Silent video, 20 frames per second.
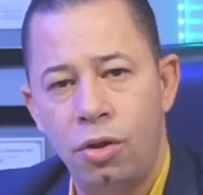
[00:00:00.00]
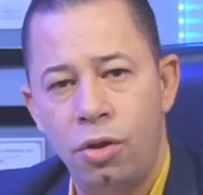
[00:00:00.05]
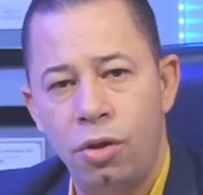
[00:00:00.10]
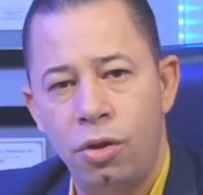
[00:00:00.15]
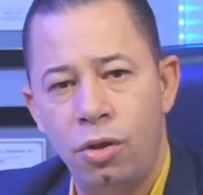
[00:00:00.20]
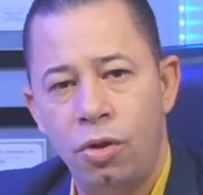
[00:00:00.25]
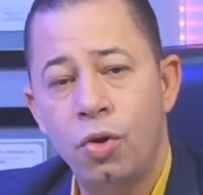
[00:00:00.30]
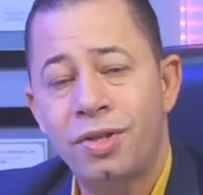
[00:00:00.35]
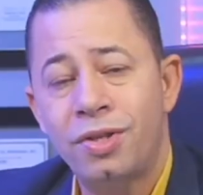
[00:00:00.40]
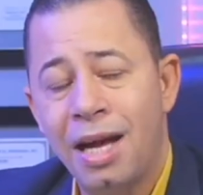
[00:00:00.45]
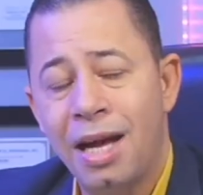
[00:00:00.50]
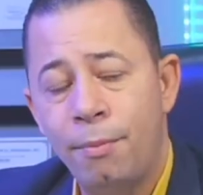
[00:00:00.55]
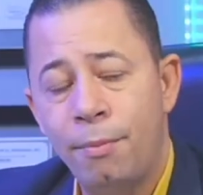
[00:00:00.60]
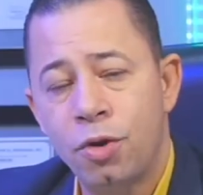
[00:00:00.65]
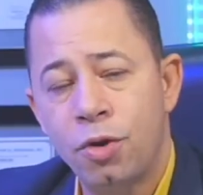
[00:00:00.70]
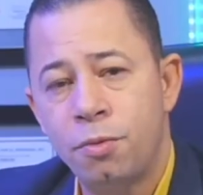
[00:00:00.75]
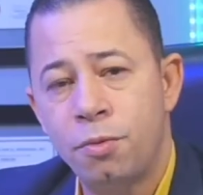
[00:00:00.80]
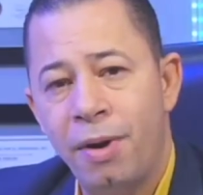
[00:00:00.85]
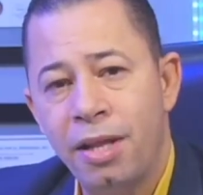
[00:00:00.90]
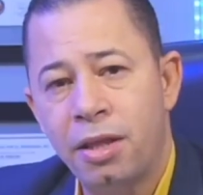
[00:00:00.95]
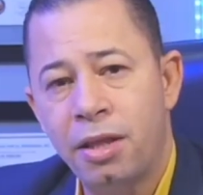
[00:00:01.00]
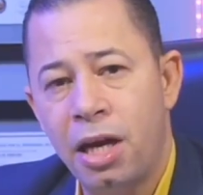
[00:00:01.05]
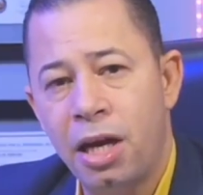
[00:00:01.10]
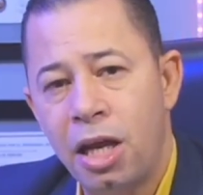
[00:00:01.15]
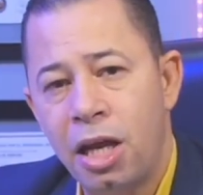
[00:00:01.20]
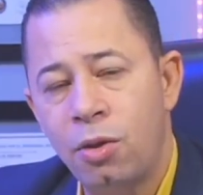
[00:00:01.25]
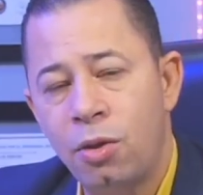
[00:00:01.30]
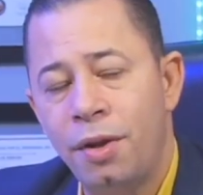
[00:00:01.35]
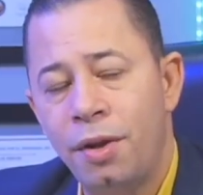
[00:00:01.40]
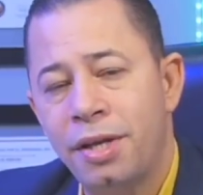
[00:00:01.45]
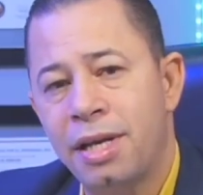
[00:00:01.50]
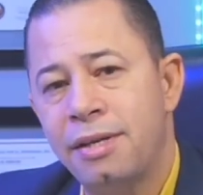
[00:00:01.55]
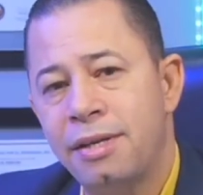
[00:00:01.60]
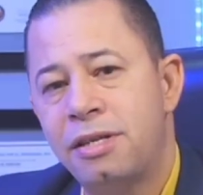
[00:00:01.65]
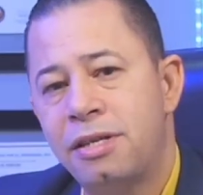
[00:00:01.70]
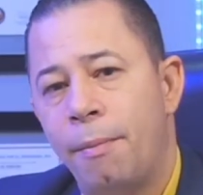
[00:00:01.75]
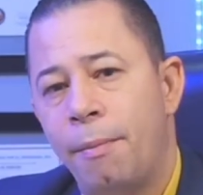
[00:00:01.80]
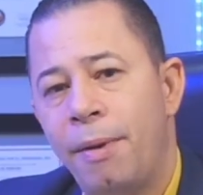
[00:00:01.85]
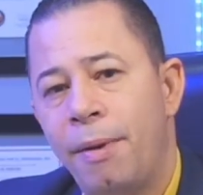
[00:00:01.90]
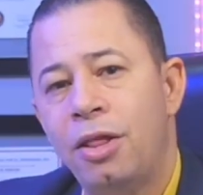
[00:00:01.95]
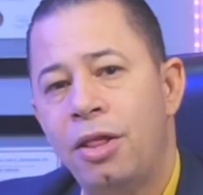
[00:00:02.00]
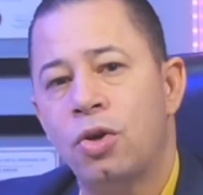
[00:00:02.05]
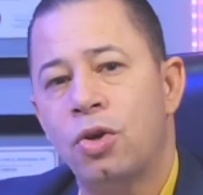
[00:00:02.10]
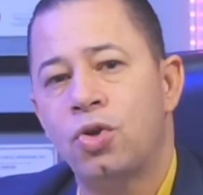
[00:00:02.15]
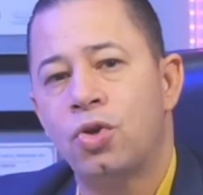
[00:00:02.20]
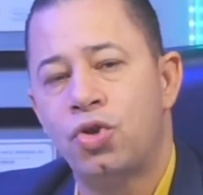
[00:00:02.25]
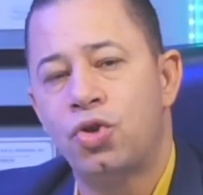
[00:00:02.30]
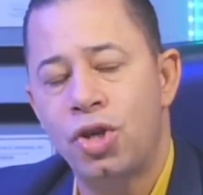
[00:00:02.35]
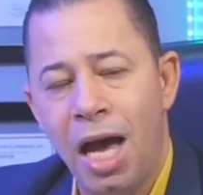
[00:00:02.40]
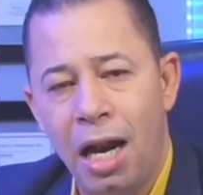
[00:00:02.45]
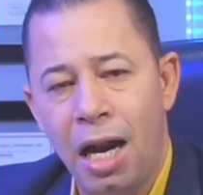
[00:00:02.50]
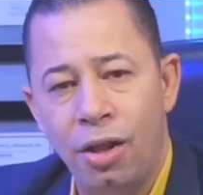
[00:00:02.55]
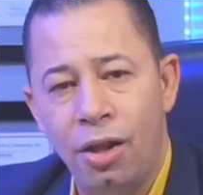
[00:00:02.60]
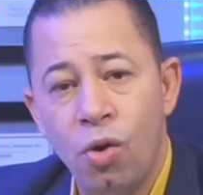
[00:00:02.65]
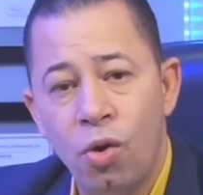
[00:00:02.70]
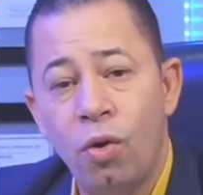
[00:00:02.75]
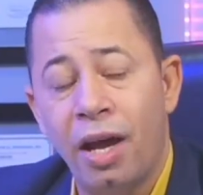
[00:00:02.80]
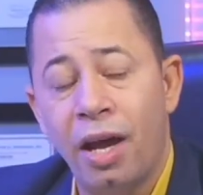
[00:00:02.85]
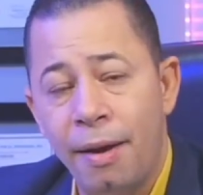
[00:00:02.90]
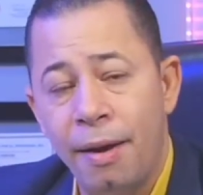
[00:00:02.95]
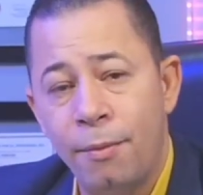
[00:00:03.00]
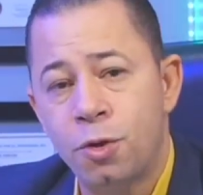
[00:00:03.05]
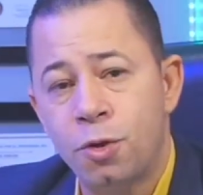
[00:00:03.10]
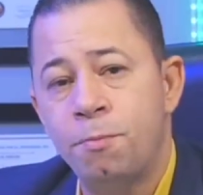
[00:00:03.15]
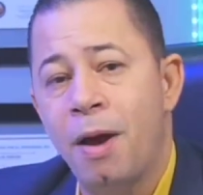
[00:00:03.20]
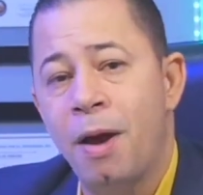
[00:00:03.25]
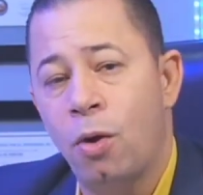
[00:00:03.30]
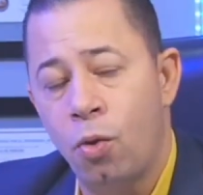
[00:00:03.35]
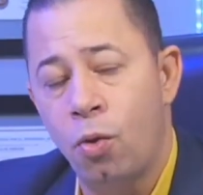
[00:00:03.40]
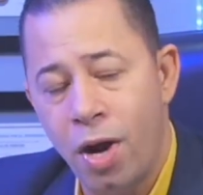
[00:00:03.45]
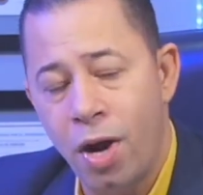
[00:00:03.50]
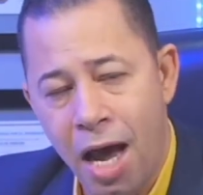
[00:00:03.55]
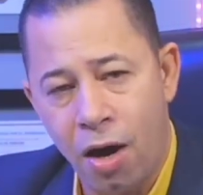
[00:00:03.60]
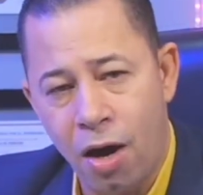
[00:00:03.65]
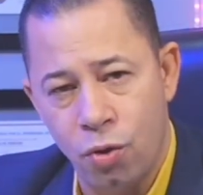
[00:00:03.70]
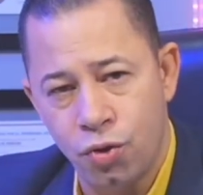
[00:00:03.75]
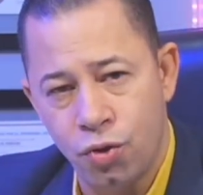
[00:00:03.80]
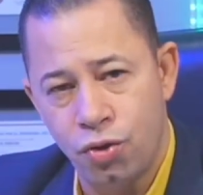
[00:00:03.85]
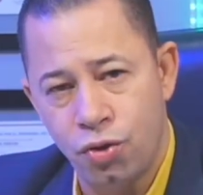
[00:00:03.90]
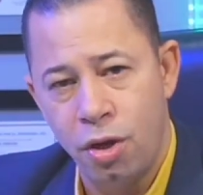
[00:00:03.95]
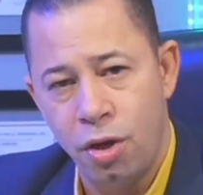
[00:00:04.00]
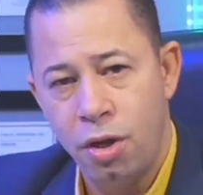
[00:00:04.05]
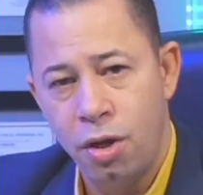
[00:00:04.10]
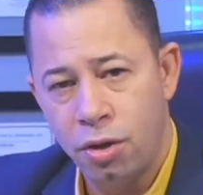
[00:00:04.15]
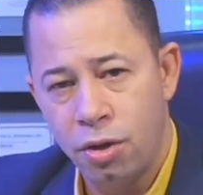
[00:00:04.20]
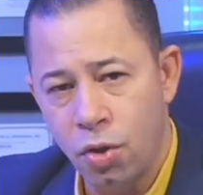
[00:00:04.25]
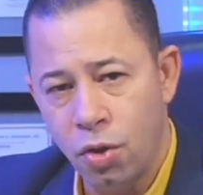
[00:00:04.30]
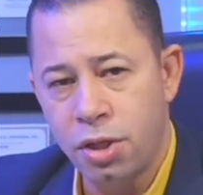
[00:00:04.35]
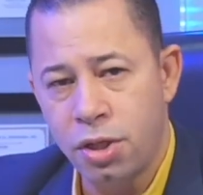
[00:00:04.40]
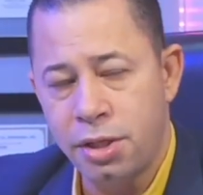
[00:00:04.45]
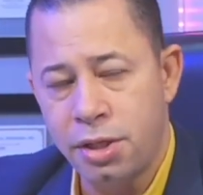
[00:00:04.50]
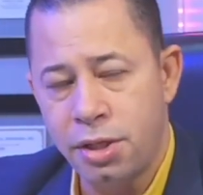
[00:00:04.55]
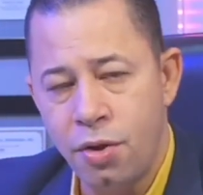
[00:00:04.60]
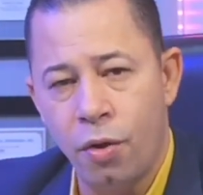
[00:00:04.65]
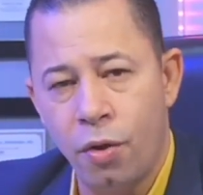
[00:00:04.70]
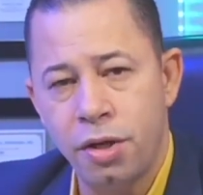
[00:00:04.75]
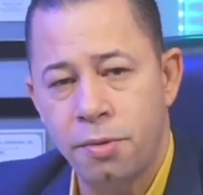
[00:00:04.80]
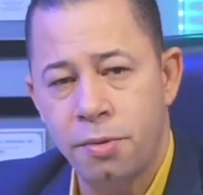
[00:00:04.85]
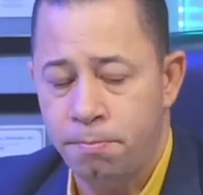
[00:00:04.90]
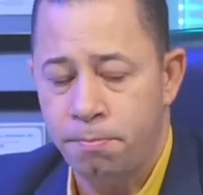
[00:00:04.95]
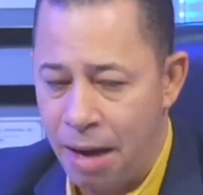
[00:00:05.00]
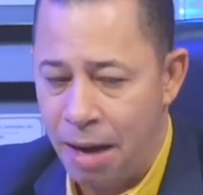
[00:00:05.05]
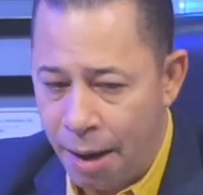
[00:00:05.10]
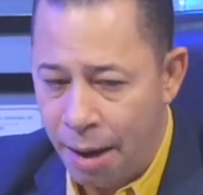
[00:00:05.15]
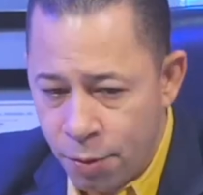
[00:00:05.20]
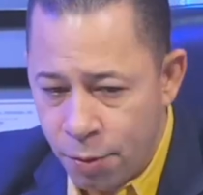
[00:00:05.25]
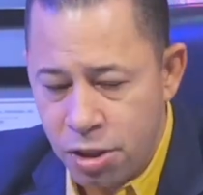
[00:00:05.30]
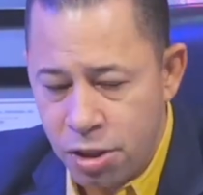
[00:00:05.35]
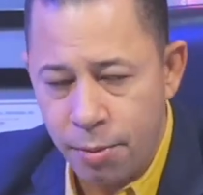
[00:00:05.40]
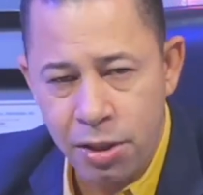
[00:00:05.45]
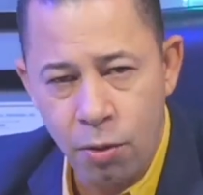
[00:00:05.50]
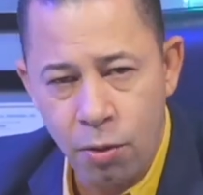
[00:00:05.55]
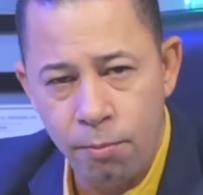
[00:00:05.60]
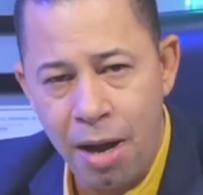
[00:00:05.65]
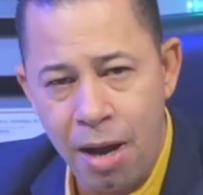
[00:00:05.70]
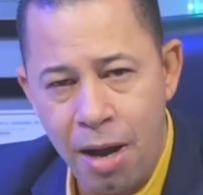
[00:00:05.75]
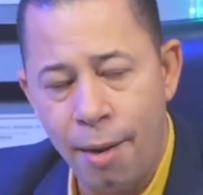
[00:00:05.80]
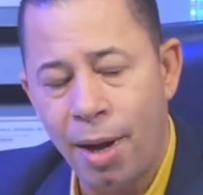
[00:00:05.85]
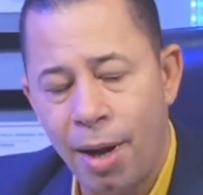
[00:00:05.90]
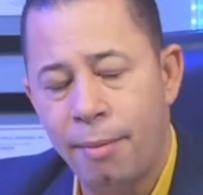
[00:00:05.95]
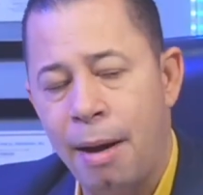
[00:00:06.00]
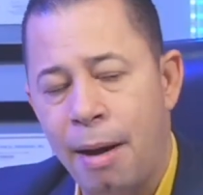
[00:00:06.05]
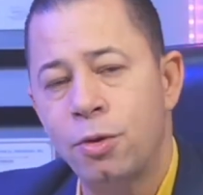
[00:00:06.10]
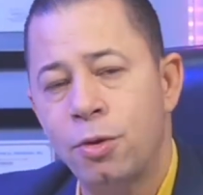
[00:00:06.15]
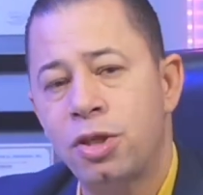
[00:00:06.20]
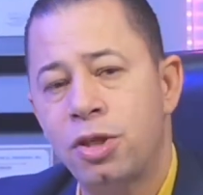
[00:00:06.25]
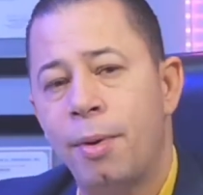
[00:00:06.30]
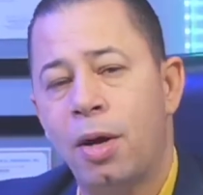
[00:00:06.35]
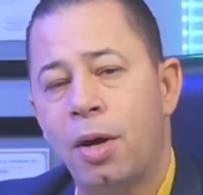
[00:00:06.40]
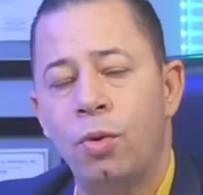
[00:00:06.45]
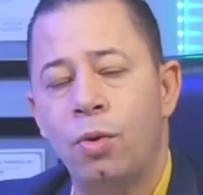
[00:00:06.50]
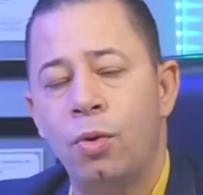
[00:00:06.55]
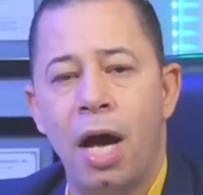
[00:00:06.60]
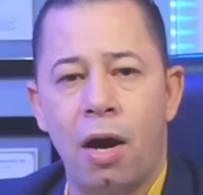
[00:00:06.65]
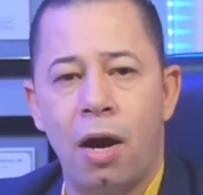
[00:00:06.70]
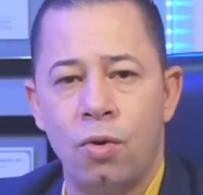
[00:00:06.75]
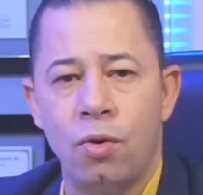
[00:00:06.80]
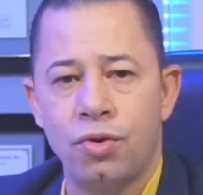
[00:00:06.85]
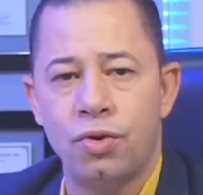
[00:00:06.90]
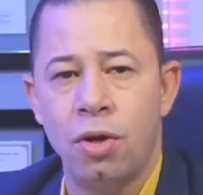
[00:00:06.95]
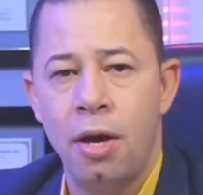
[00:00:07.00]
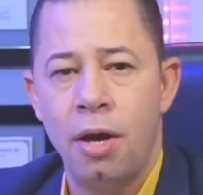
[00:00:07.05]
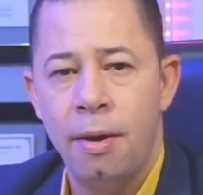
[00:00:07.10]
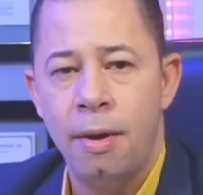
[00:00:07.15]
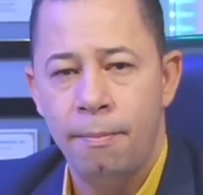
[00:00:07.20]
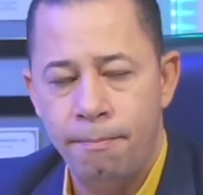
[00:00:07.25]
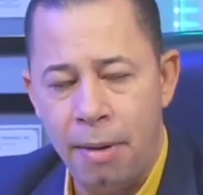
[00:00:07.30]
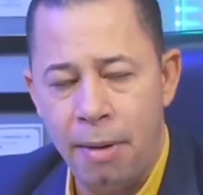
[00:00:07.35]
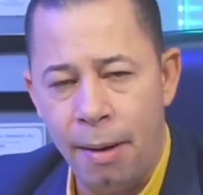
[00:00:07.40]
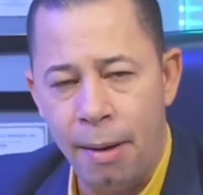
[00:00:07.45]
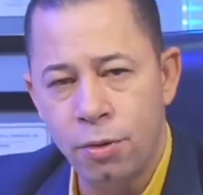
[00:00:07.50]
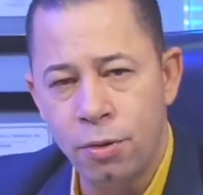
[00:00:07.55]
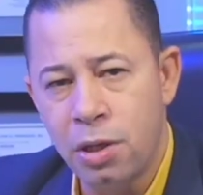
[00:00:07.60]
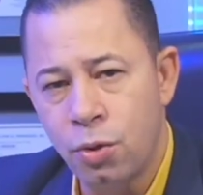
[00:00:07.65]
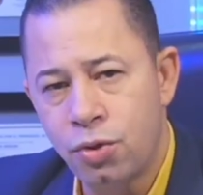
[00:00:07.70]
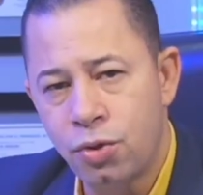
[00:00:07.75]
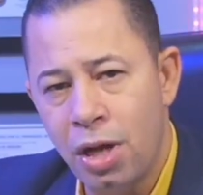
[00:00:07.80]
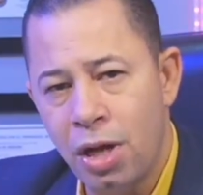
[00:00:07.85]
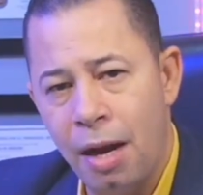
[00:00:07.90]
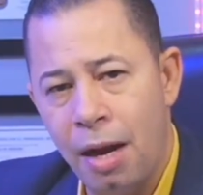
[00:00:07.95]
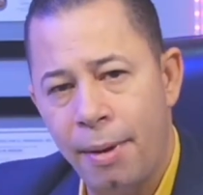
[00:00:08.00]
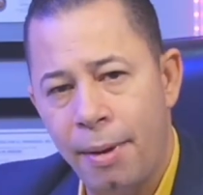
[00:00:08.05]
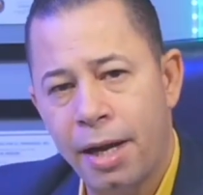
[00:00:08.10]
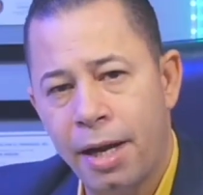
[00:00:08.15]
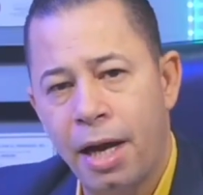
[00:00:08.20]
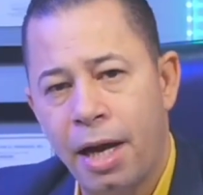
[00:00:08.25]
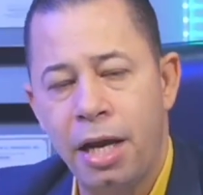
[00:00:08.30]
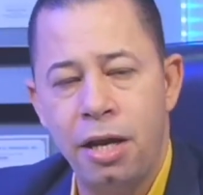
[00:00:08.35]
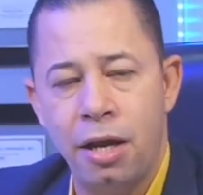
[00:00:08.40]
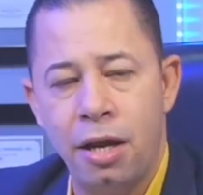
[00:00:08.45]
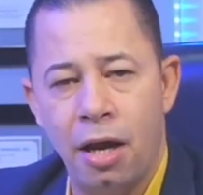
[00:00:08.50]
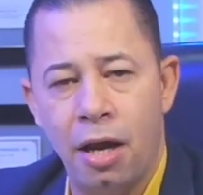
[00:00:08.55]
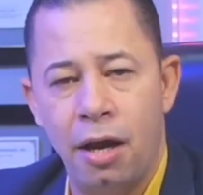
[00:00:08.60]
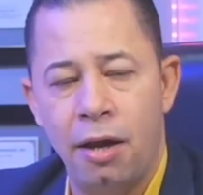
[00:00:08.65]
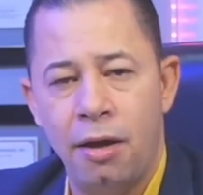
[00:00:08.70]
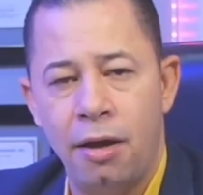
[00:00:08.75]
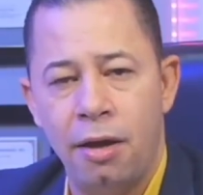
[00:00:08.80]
no estamos manteniendo el distanciamiento social, no queremos vacunarnos. Entonces, señores, vamos a, vacunarnos, vamos a usar la mascarilla,